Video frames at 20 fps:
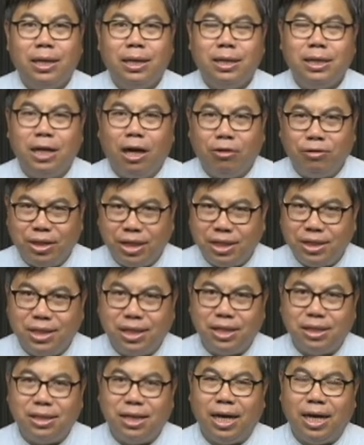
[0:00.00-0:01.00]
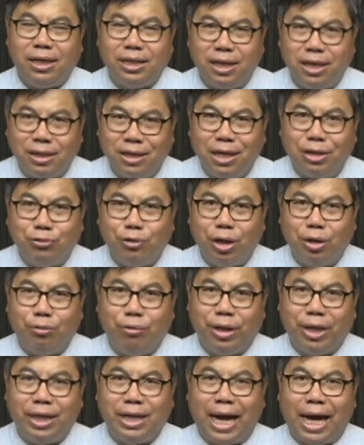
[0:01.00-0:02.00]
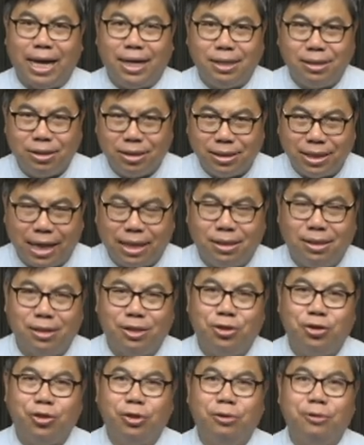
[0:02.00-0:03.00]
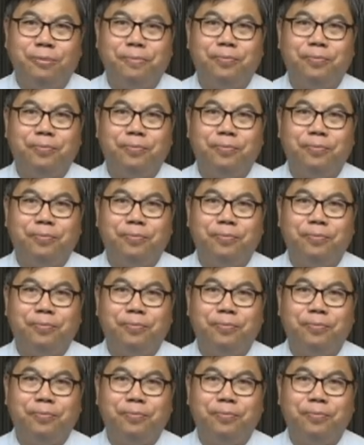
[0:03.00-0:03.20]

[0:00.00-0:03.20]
要因信成义、认罪悔改才得救，